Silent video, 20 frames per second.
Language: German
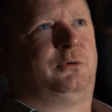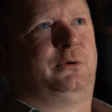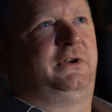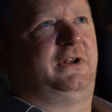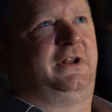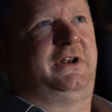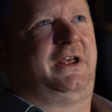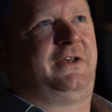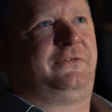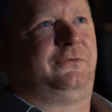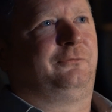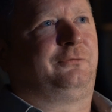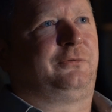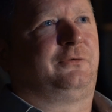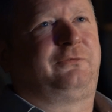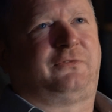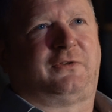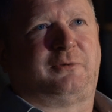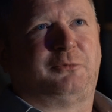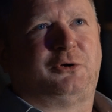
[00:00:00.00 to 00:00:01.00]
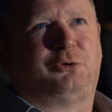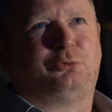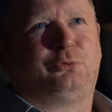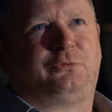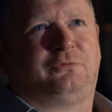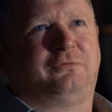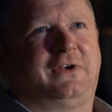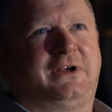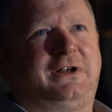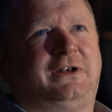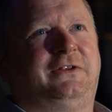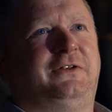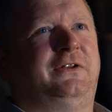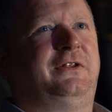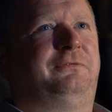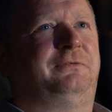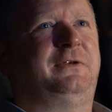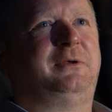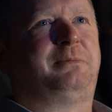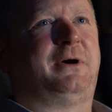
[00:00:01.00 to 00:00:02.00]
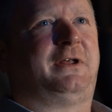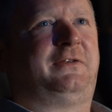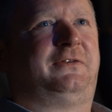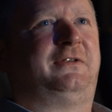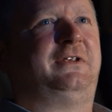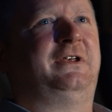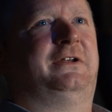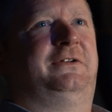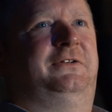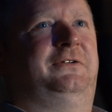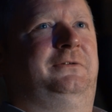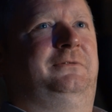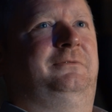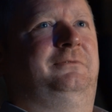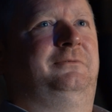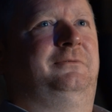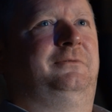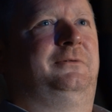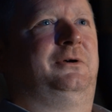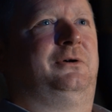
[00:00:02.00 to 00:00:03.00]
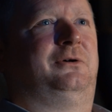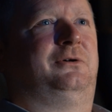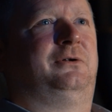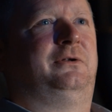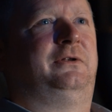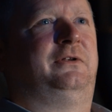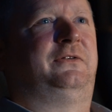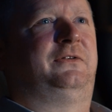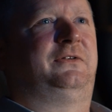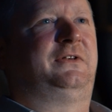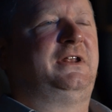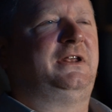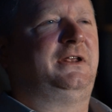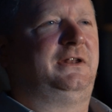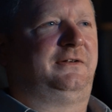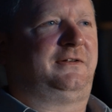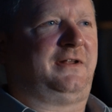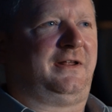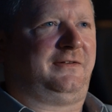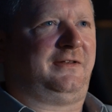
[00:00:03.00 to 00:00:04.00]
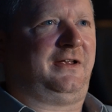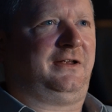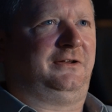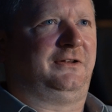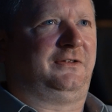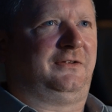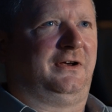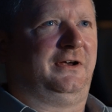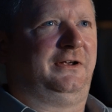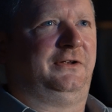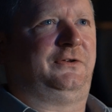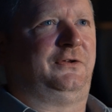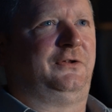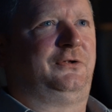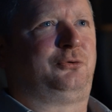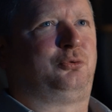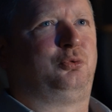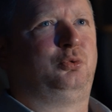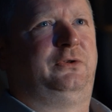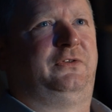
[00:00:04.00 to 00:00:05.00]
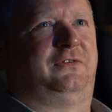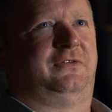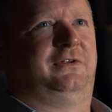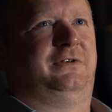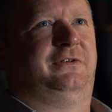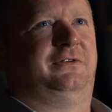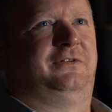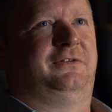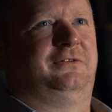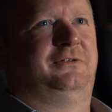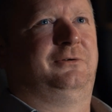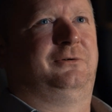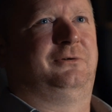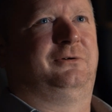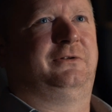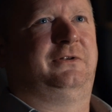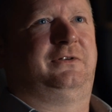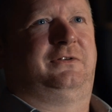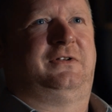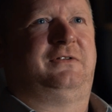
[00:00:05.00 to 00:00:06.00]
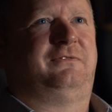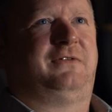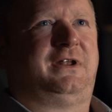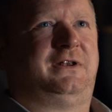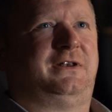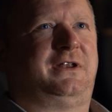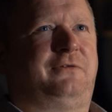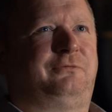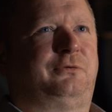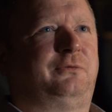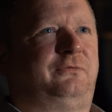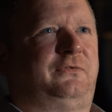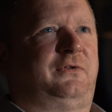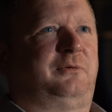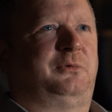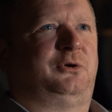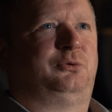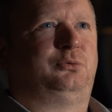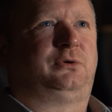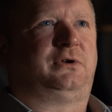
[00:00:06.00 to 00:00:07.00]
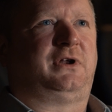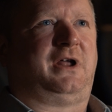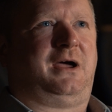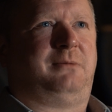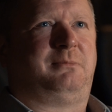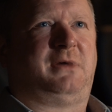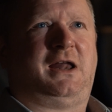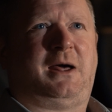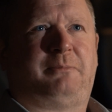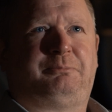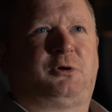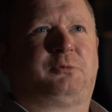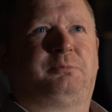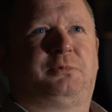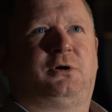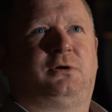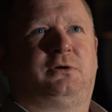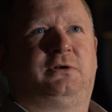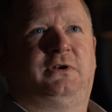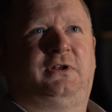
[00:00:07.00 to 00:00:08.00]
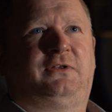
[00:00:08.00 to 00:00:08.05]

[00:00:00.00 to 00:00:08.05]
wo in den ersten 15 Minuten wirklich nicht viel passiert und die tatsächlich richtig gut sind und die werden nach 15 Minuten einmal abgebrochen.